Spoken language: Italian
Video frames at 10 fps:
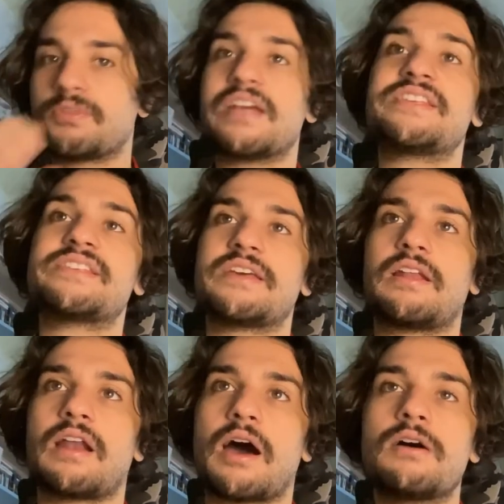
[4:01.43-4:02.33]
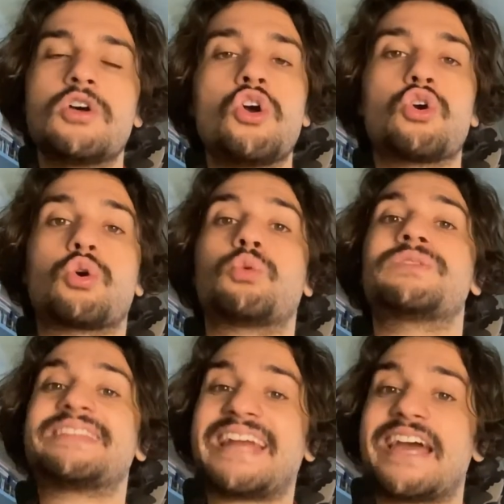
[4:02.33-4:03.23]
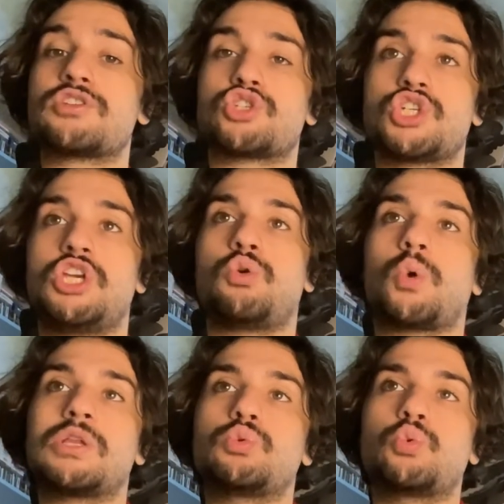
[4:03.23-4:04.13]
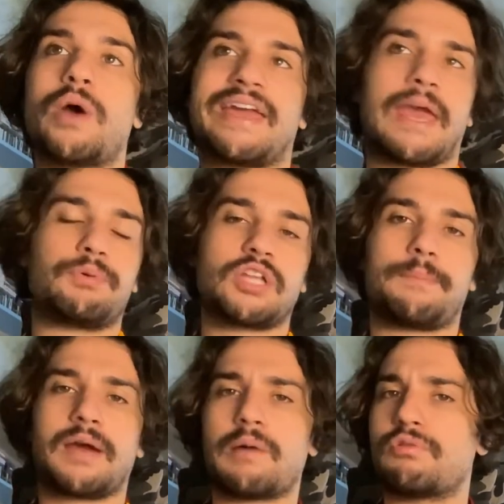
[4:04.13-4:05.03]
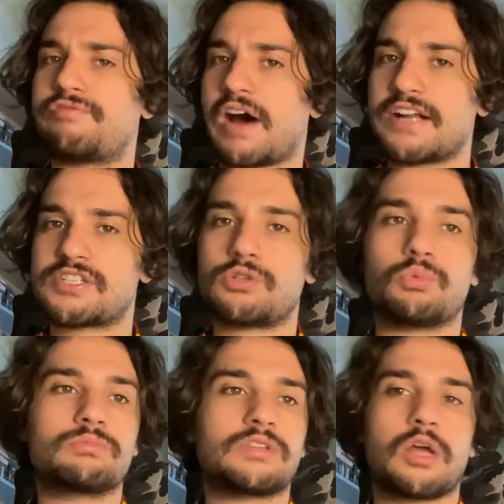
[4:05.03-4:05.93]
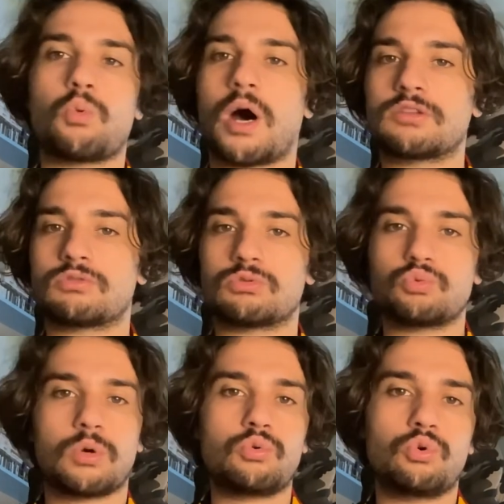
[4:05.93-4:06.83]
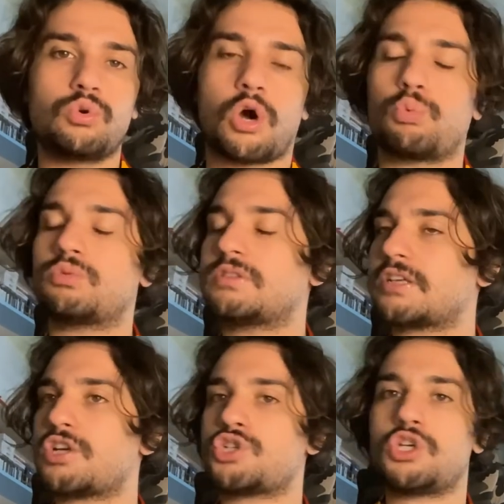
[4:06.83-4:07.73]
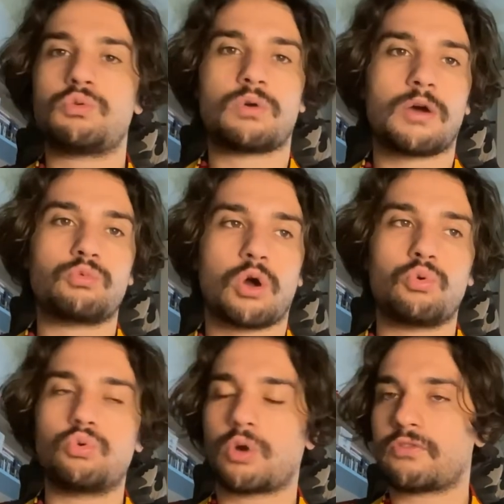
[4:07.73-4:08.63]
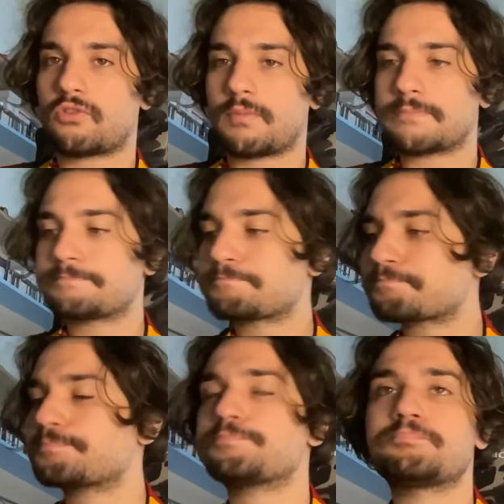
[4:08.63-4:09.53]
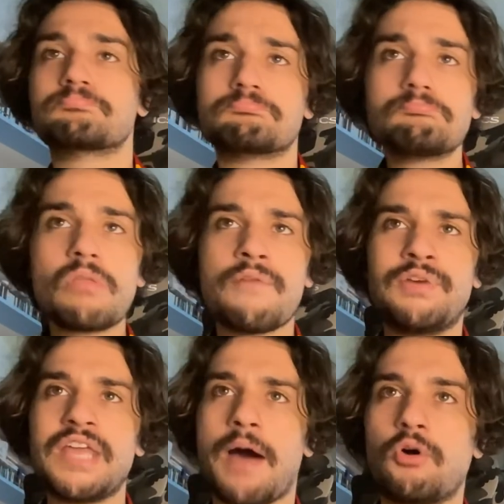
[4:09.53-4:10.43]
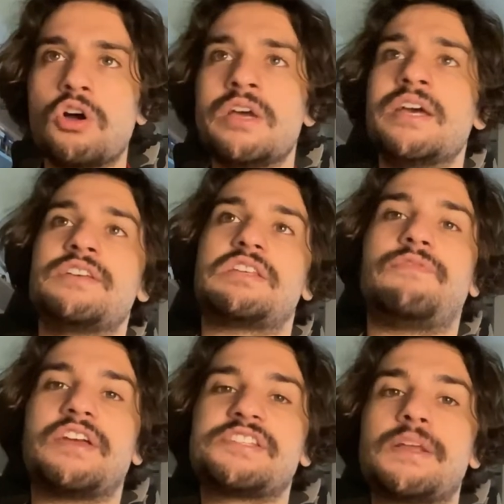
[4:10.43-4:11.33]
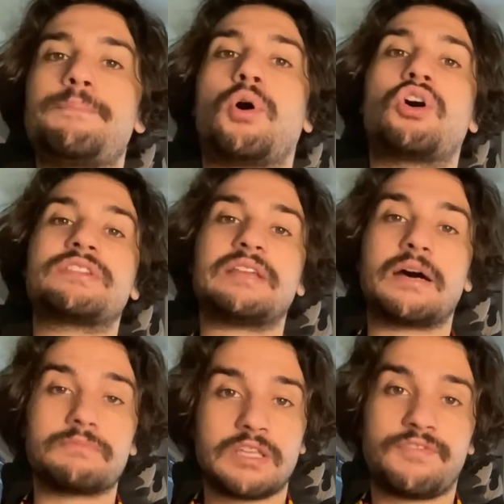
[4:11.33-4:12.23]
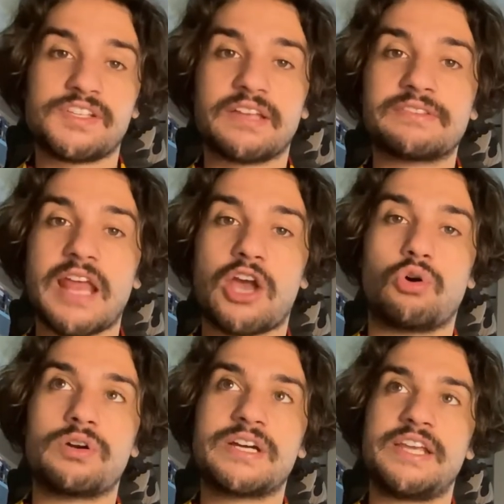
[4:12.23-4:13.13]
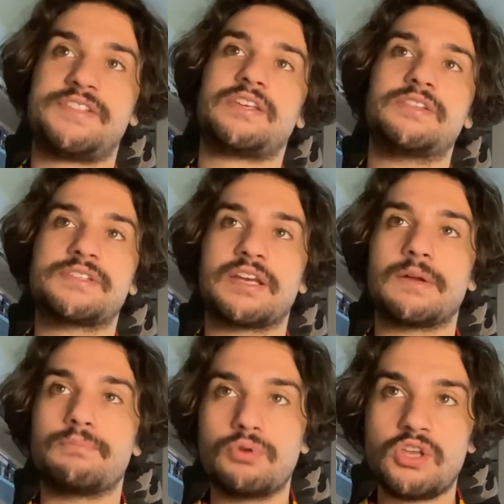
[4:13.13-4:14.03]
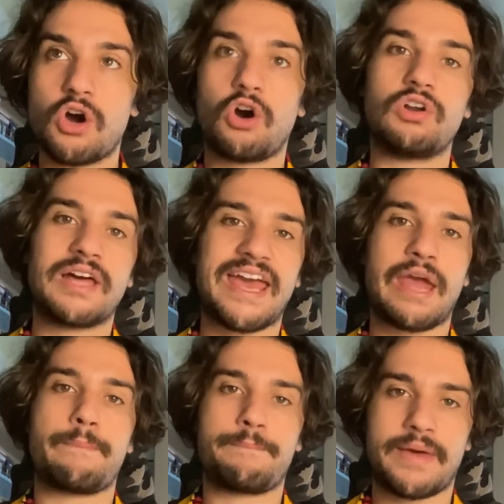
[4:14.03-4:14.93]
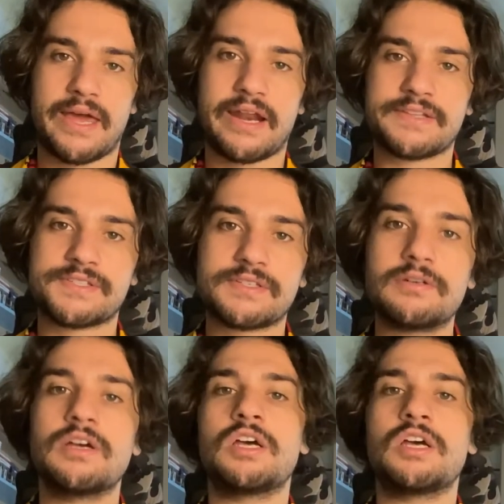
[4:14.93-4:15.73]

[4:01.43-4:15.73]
che si schiererà con un 3-5-2 che potrebbe camuffarsi in un 3-4-2-1, un 3-5-1-1, insomma. Vediamo, Silvestre in porta, difesa a 3 con Christensen, Buyol e Perez,